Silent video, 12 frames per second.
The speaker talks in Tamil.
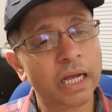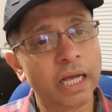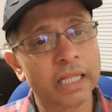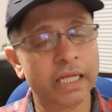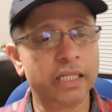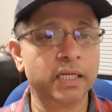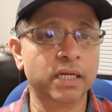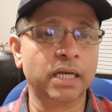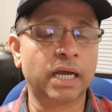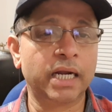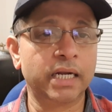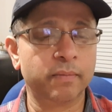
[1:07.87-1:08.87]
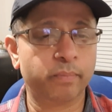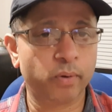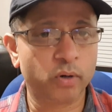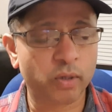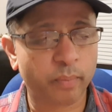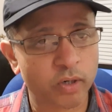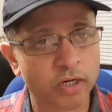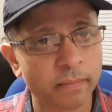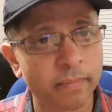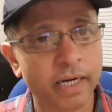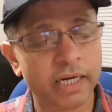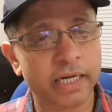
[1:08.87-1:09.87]
அதாவது அண்ணன் பொட்டு
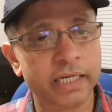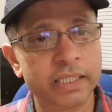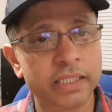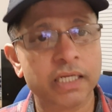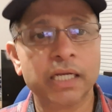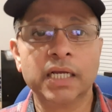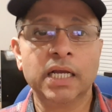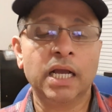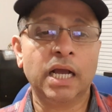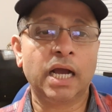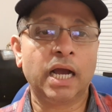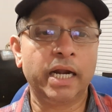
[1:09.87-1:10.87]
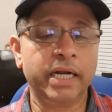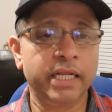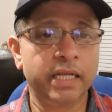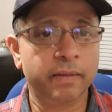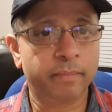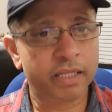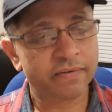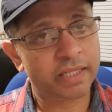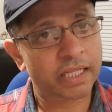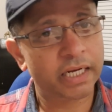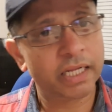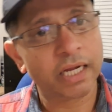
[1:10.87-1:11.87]
பொட்டம்மானிலிருந்து அண்ணி
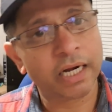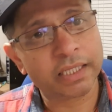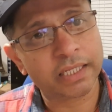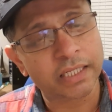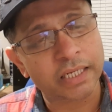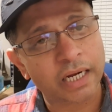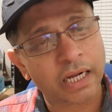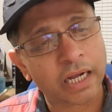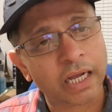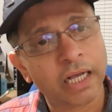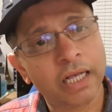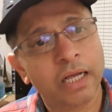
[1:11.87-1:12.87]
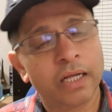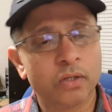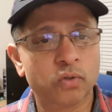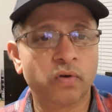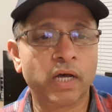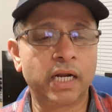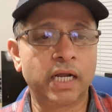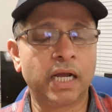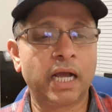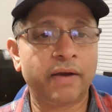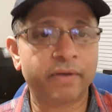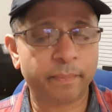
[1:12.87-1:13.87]
மதிவதனி அடுத்தது துவாரகா
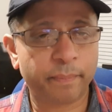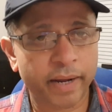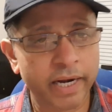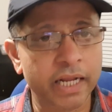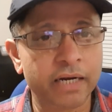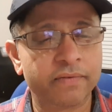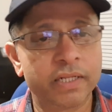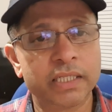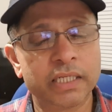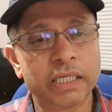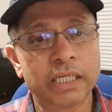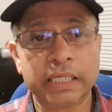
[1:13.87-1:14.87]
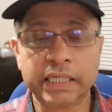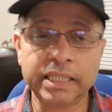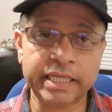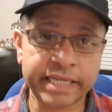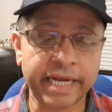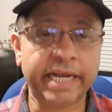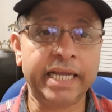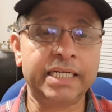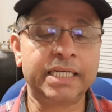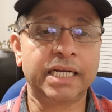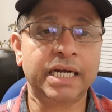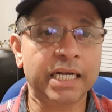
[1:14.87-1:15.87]
அவர் பலர் வந்து இந்த
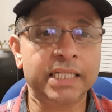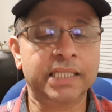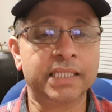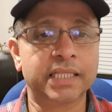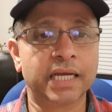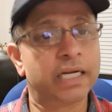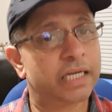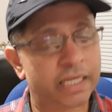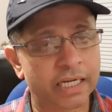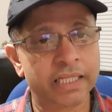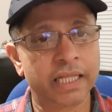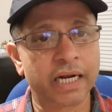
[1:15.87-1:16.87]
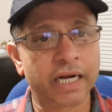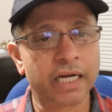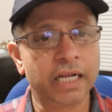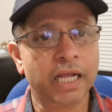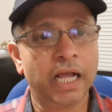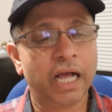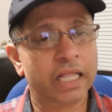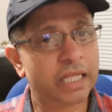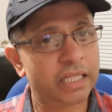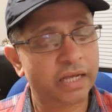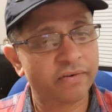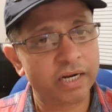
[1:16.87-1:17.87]
எக்கற்ற இழுத்துத்தான் இறந்தார்கள்
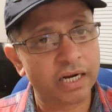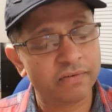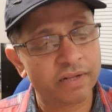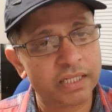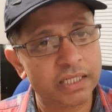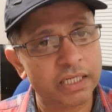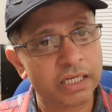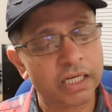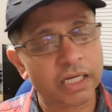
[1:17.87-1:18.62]
அதாவது அவர்கள் வந்து